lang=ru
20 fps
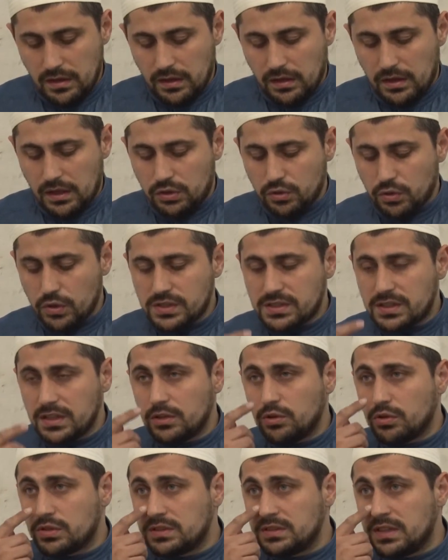которые
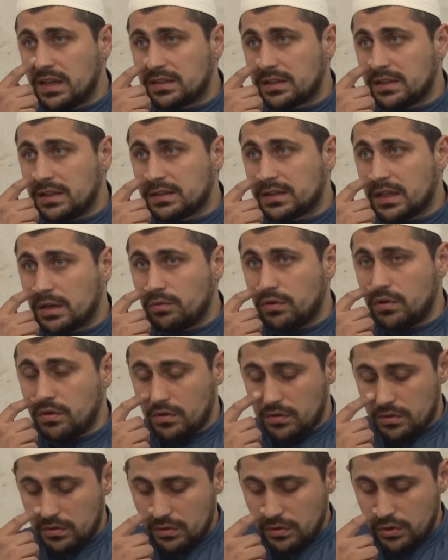следует знать для
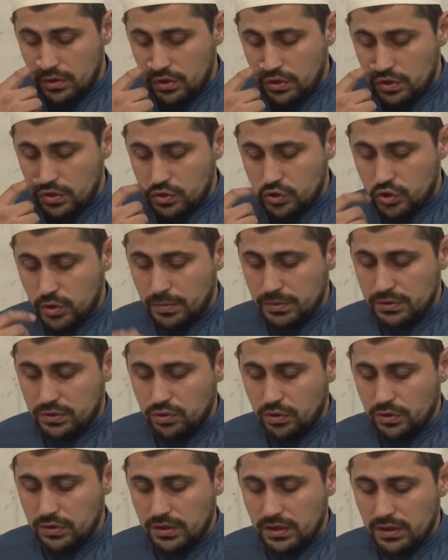того, чтобы
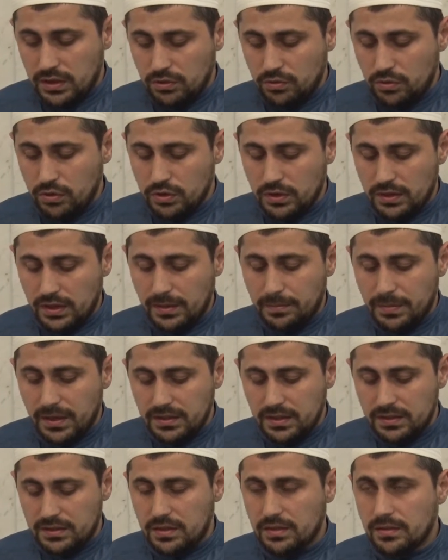тот или иной
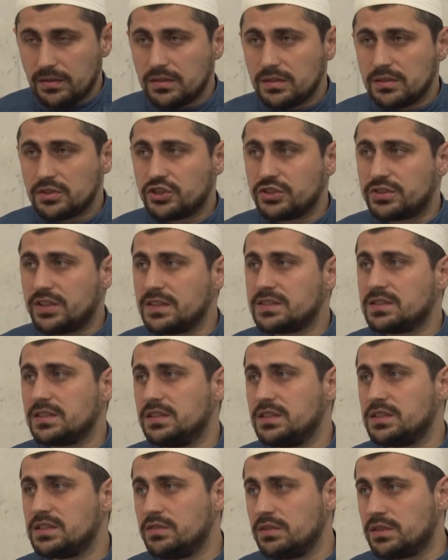ибадат считался
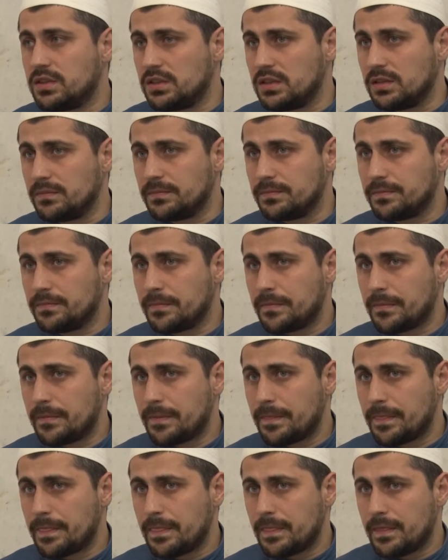действительным.
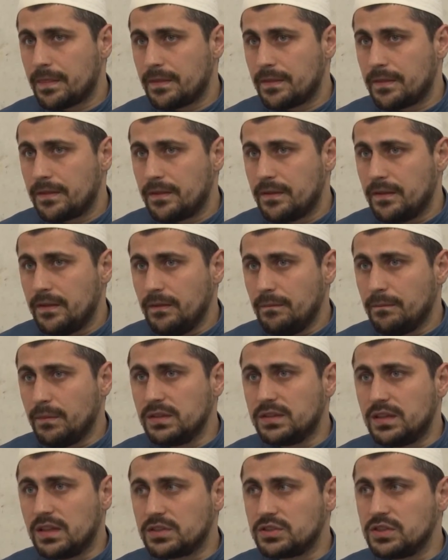Мы
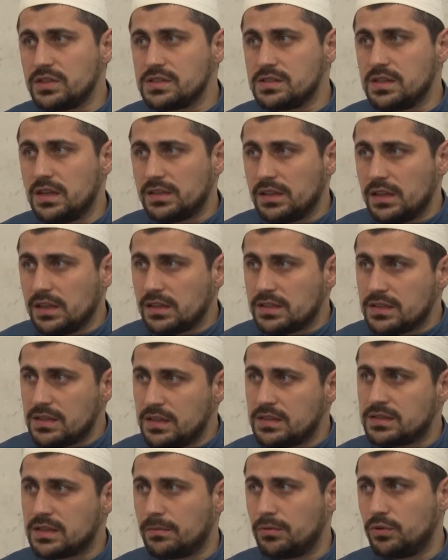должны знать
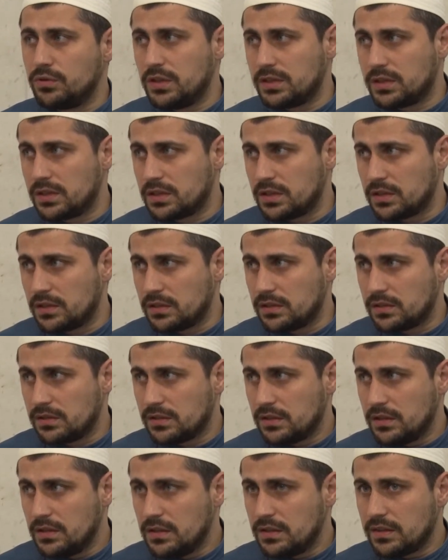и, соблюдать это.
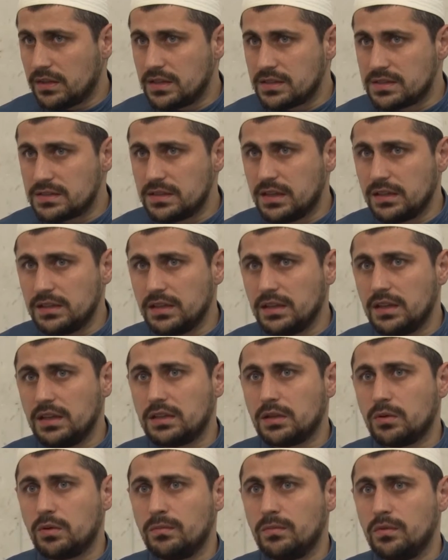Незнание
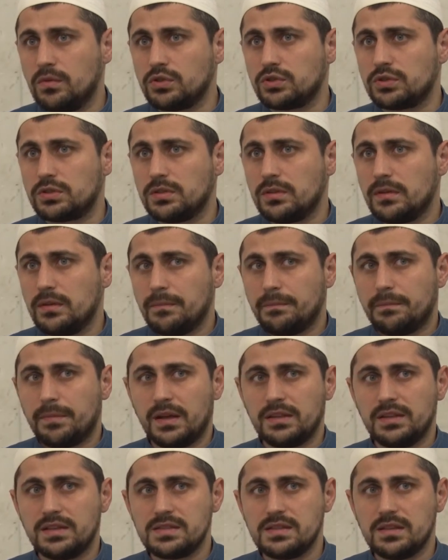этого может, по
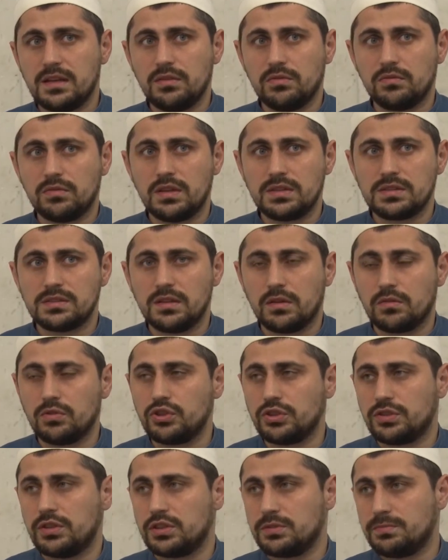незнанию у нас
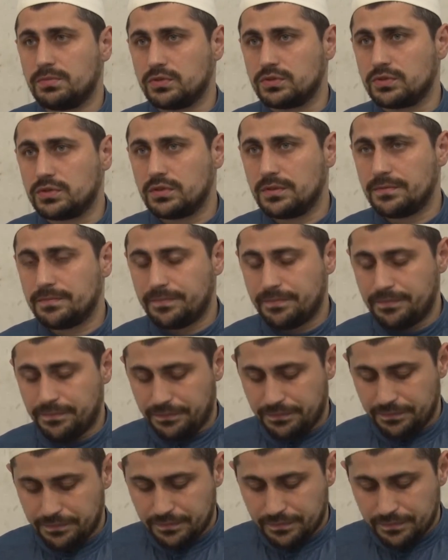нарушит наш пост.
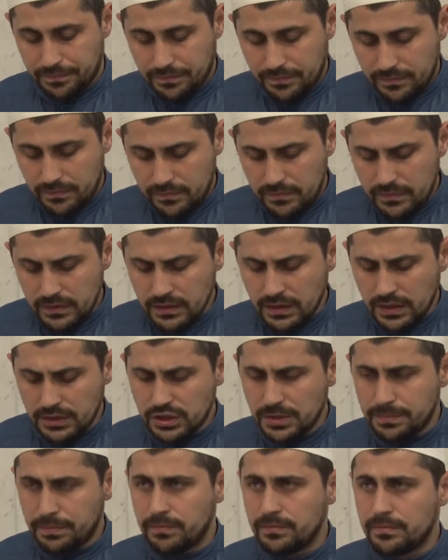
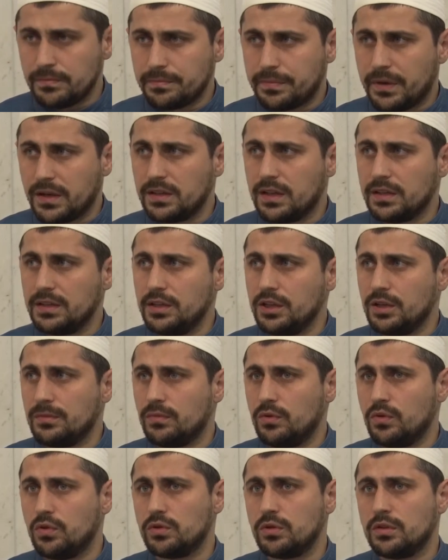Наши поклонения
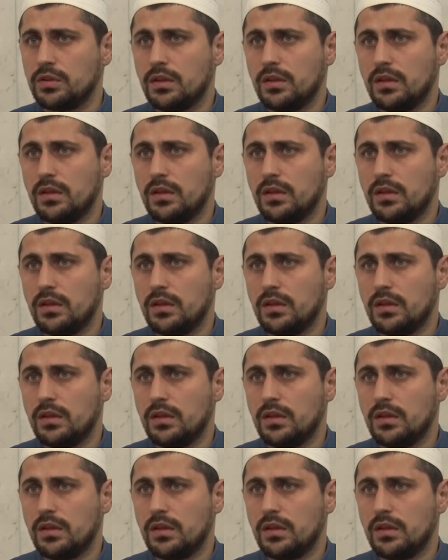могут